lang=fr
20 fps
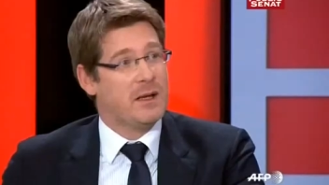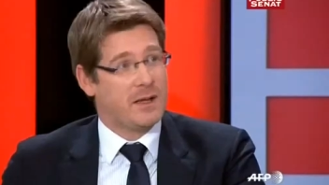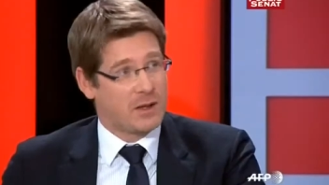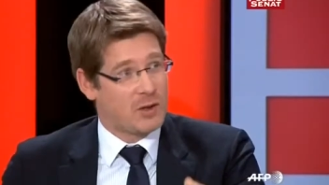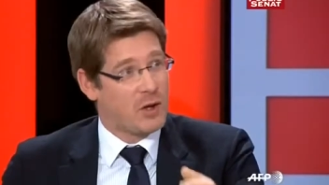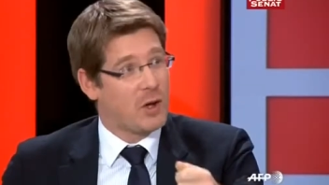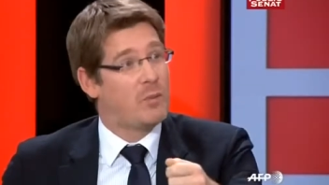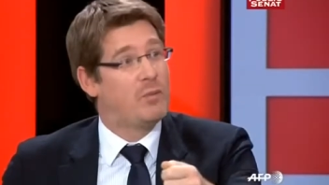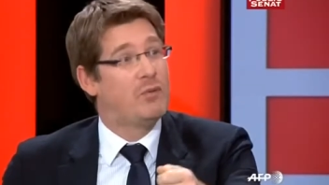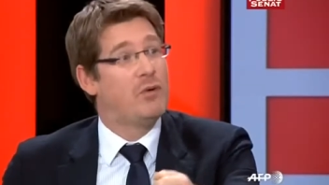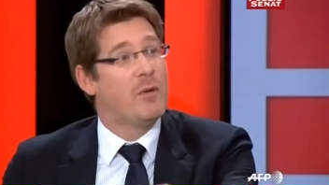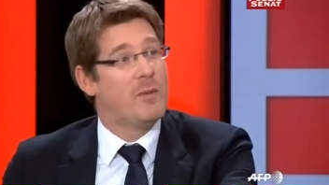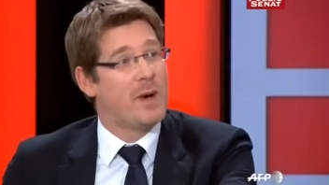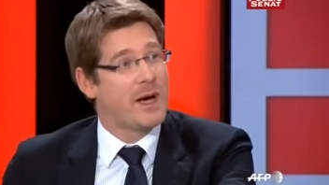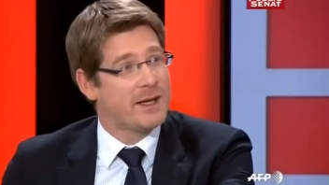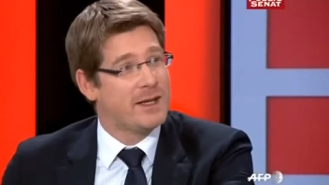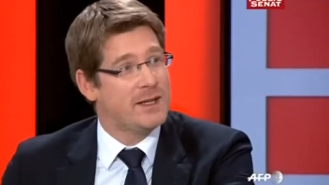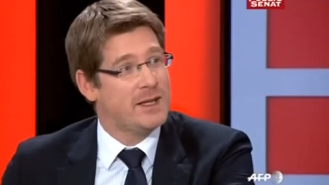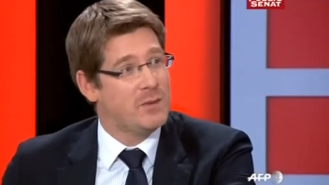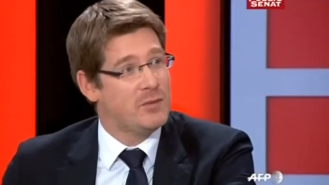D'accord Pour
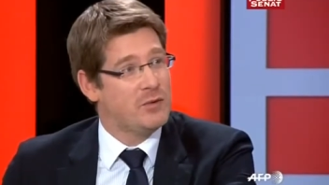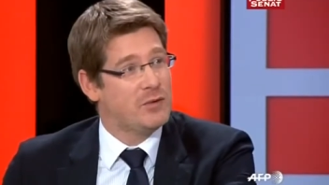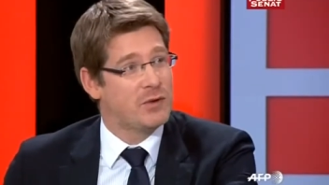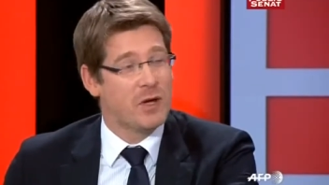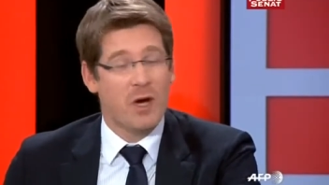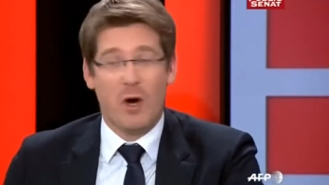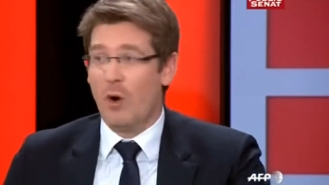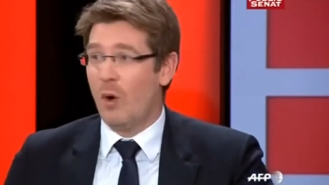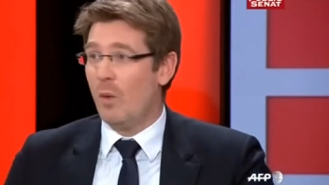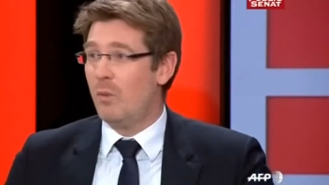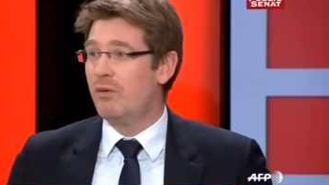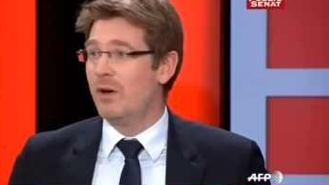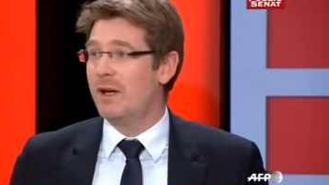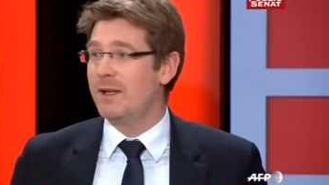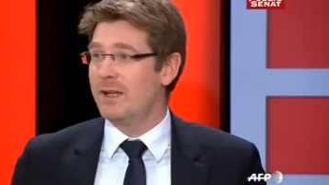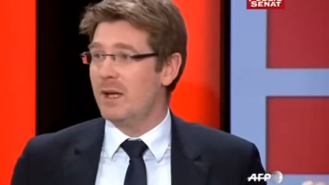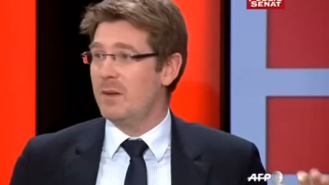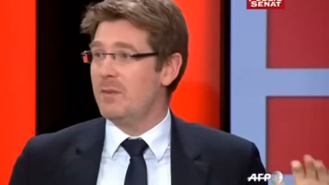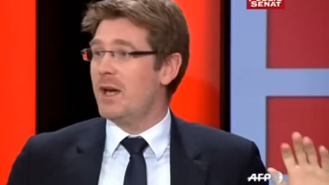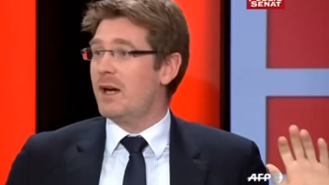marquer des buts. On pourrait
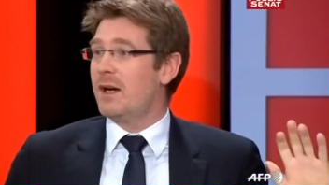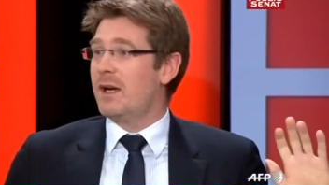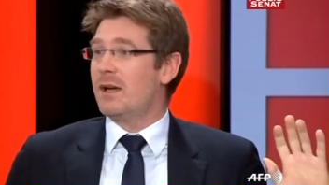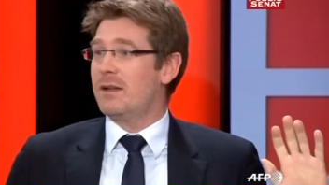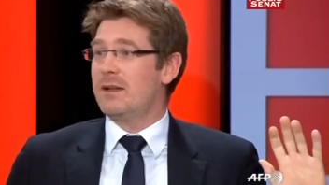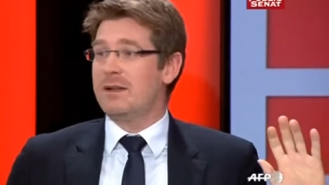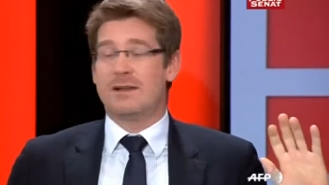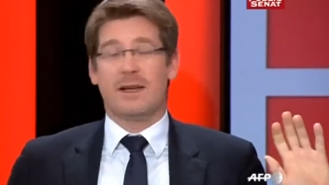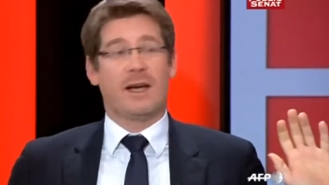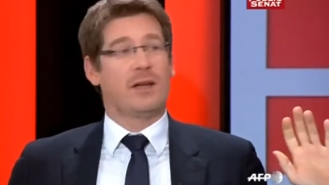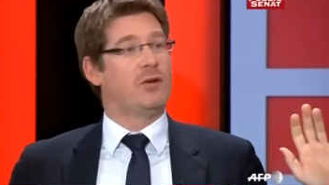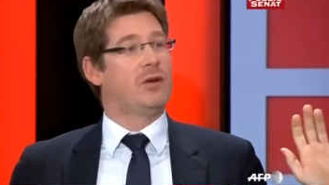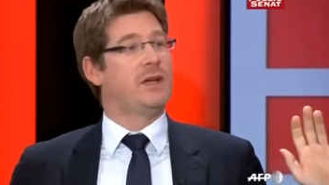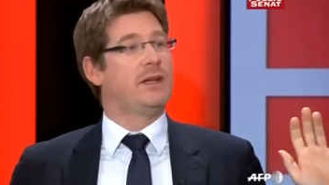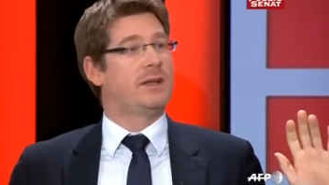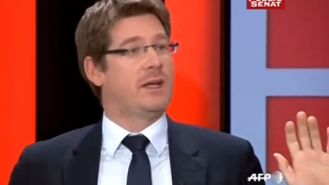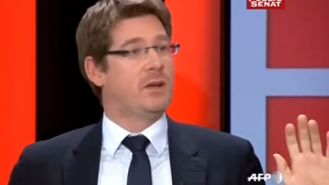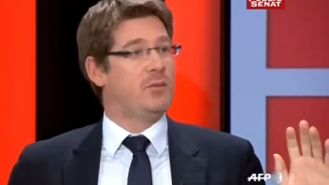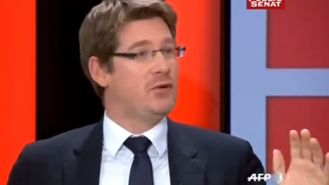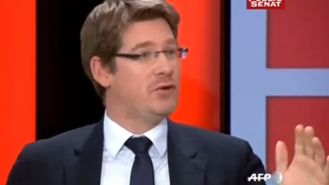très bien regarder ça dans les ah
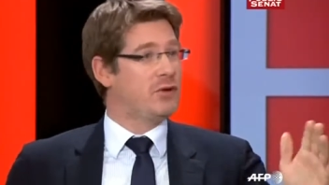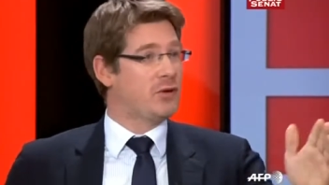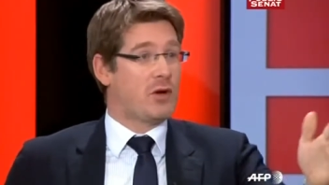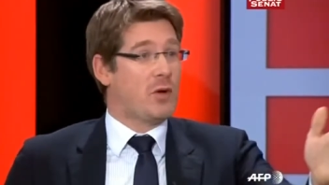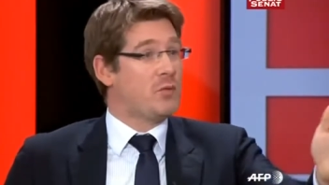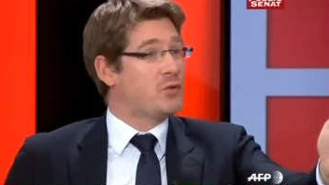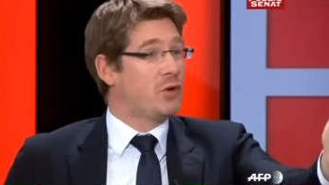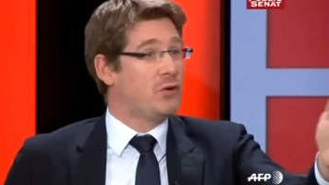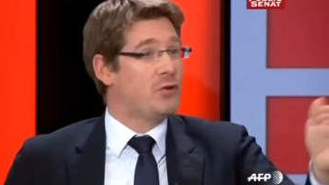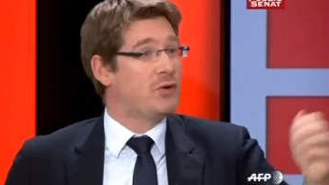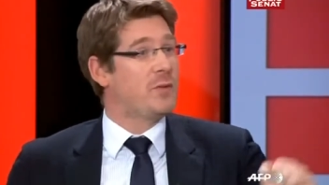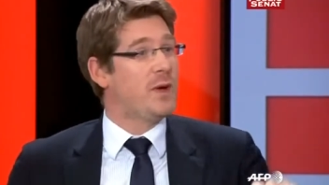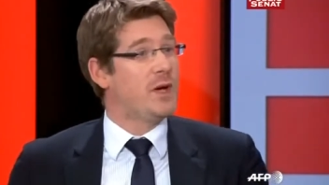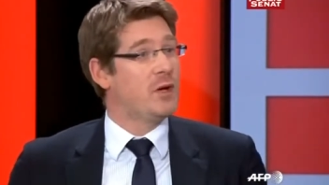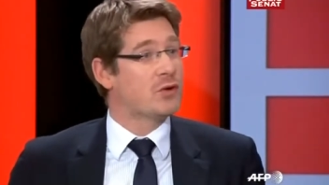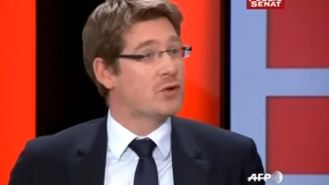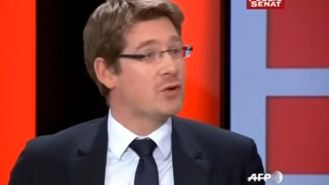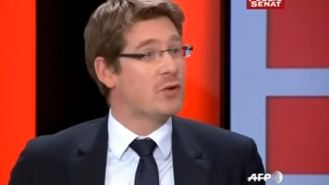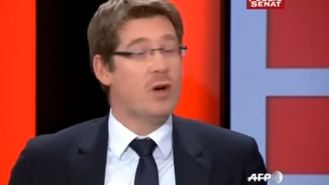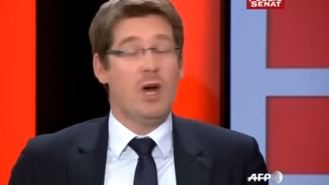tribunes, comme Jean-Luc
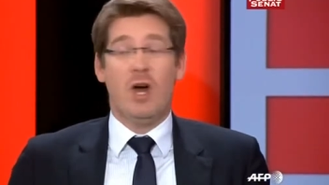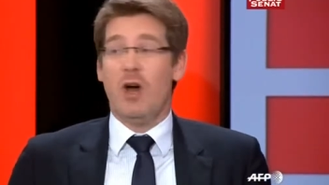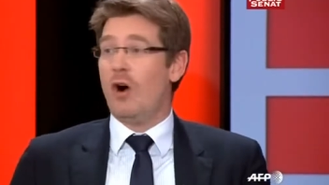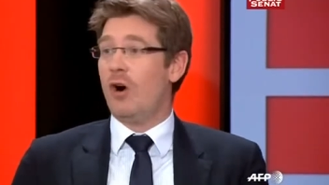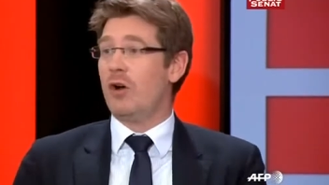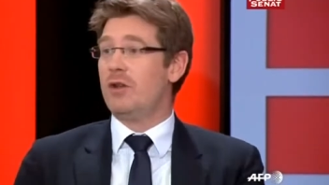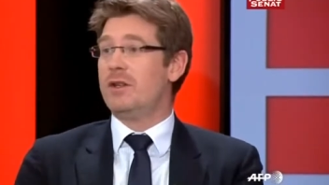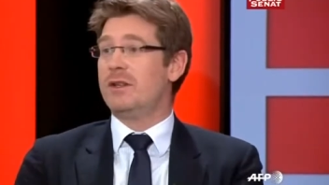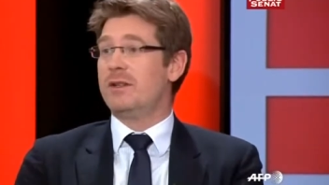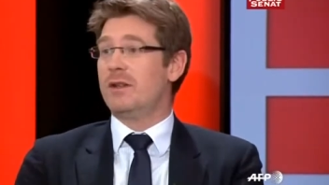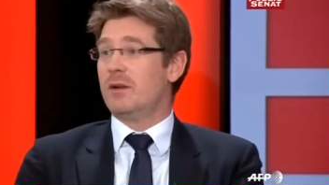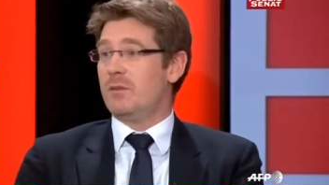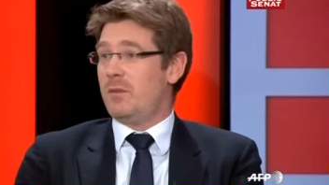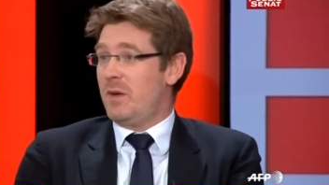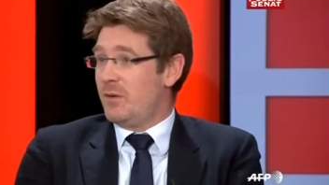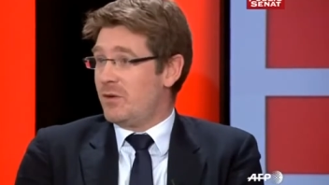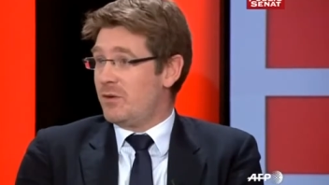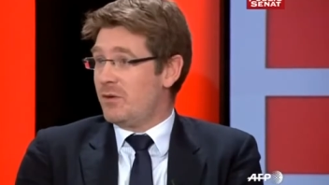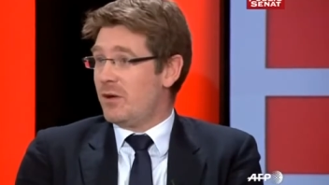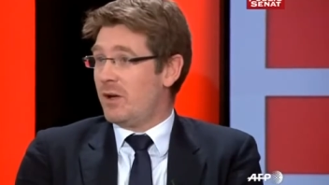Mélenchon, en disant,
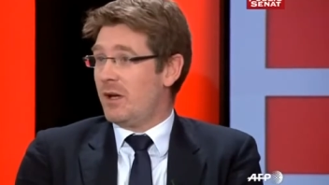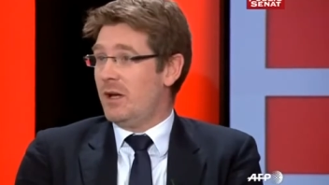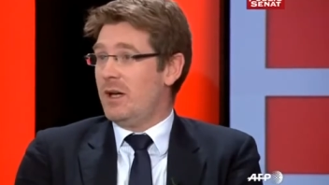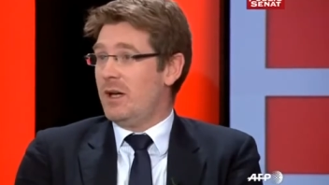bien sûr,